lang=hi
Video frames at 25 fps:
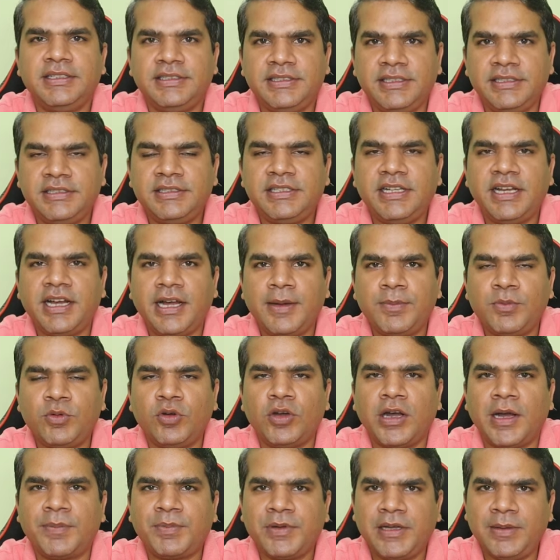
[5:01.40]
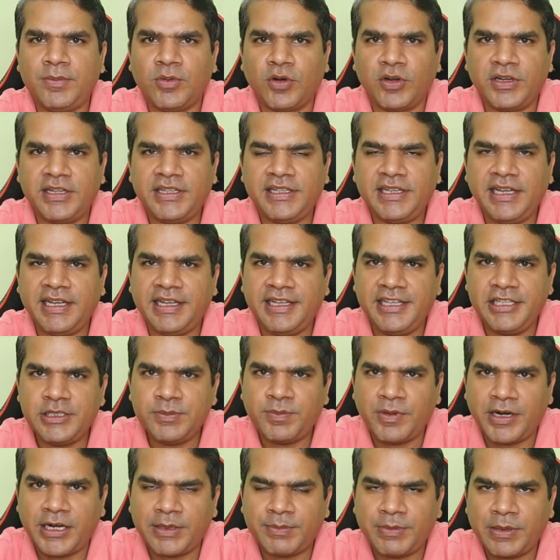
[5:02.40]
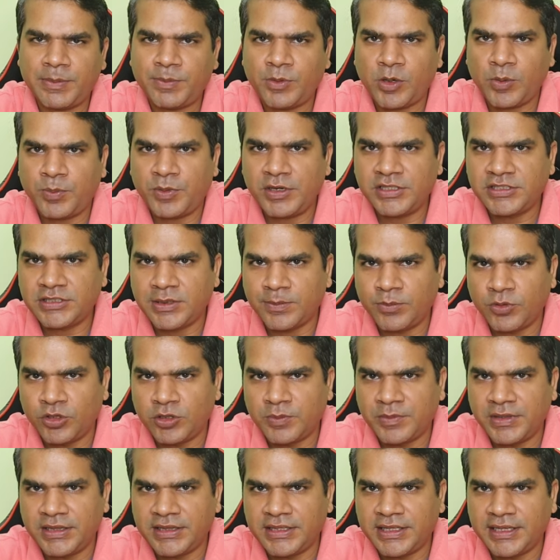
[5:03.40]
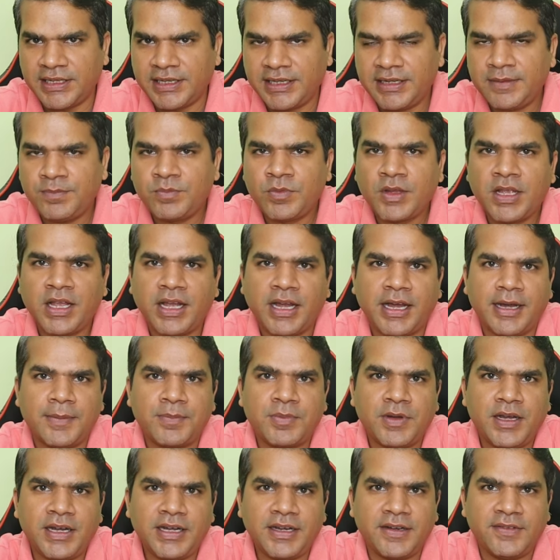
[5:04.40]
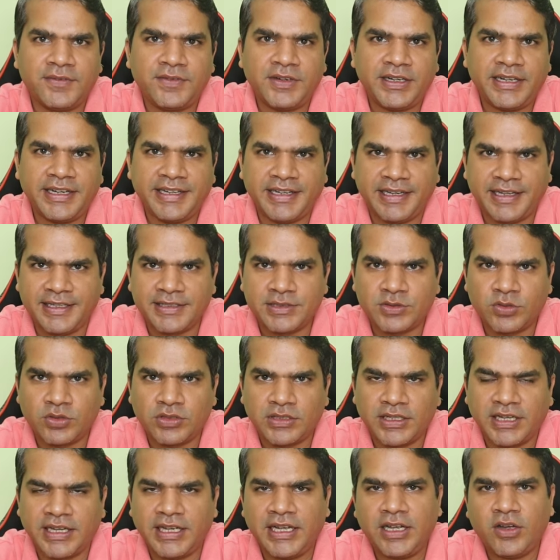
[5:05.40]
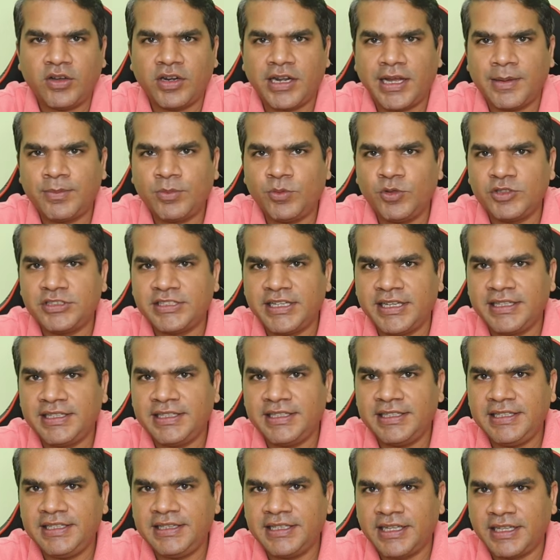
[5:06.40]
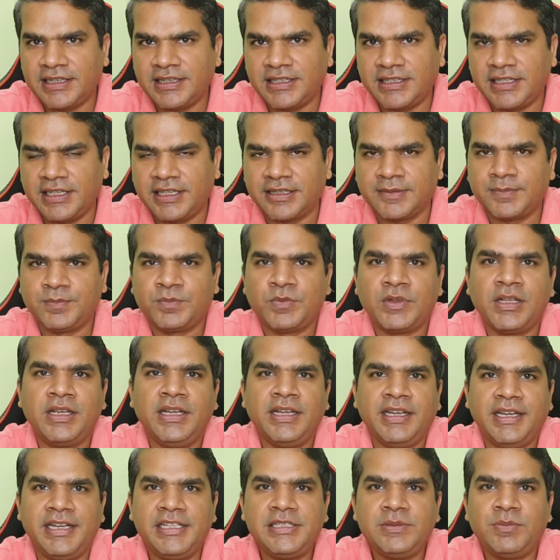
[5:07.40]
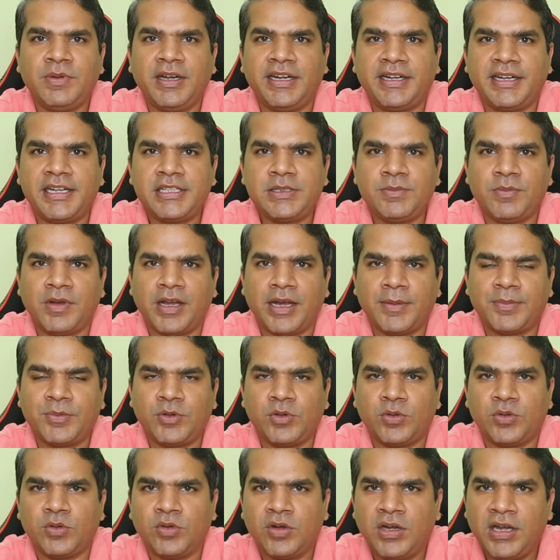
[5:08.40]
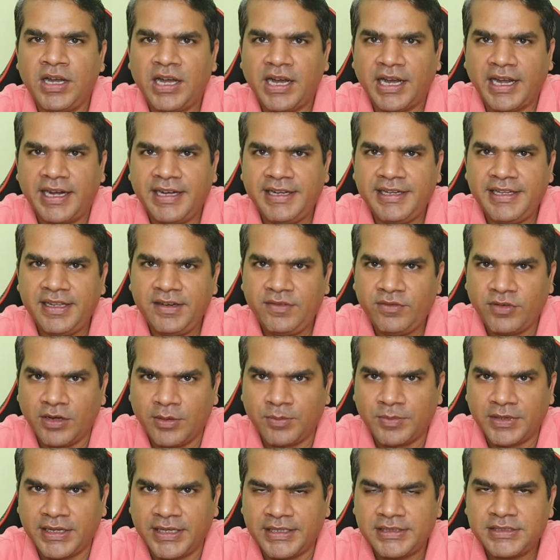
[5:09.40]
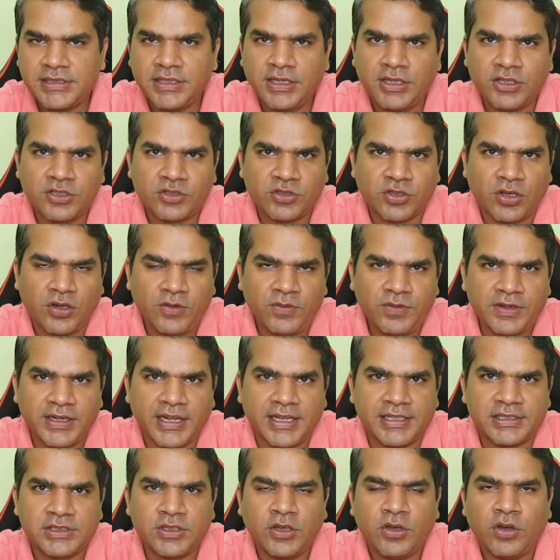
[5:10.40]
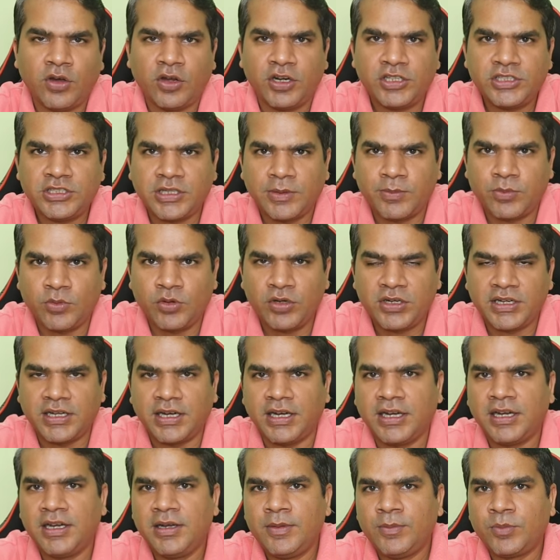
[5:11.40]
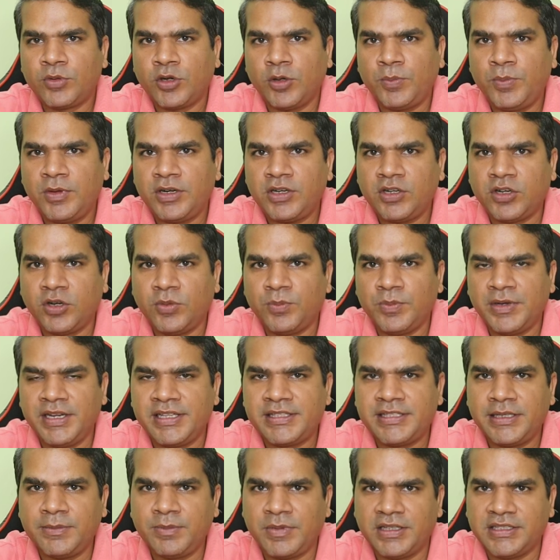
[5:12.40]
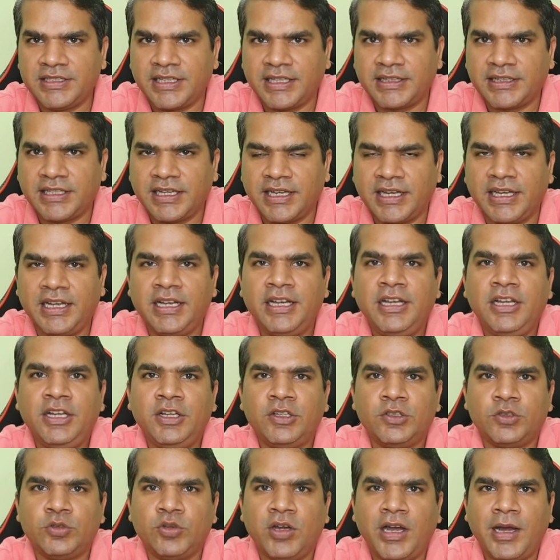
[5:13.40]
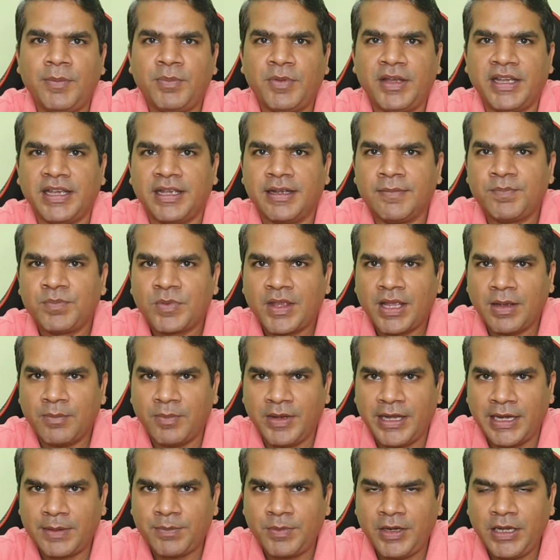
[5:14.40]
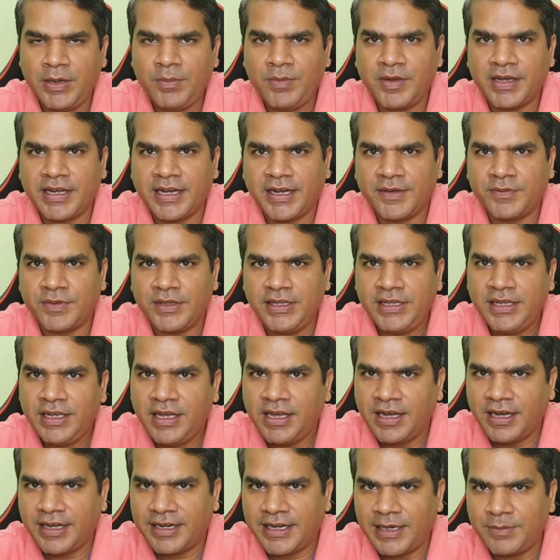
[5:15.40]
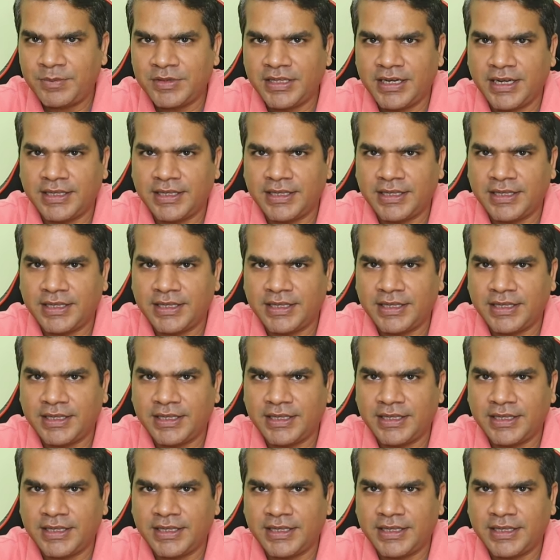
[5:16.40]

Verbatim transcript: जिससे आपको आपकी बॉडी के ईच पार्ट पर प्रॉपर सपोर्ट मिलता है आपका कंफर्ट इनहेंस होता है और आपको चैन की नींद आती है इस मैट्रेस में आपको आइडियल फर्मनेस सॉफ्टनेस और सपोर्ट का प्रॉपर कॉम्बिनेशन मिल जाता है जो आपके बैक पेन में काफ़ी आराम